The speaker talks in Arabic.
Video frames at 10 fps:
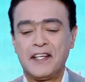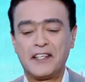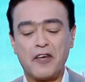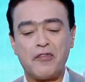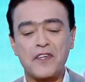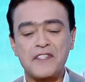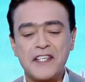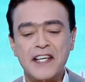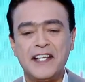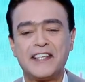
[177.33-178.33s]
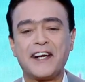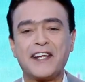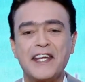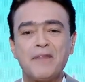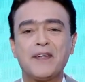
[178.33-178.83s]
تفاصيل
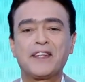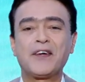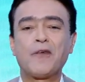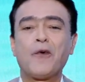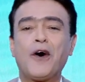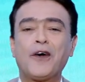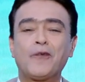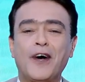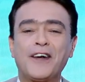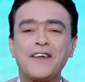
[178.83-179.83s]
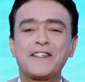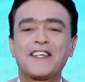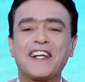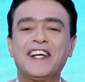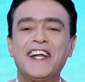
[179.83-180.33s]
تركيبه
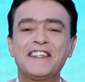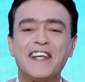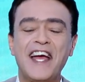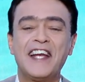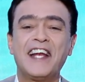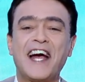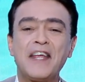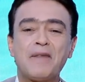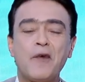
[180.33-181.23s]
وعناصر النادي الاهلي لعيبه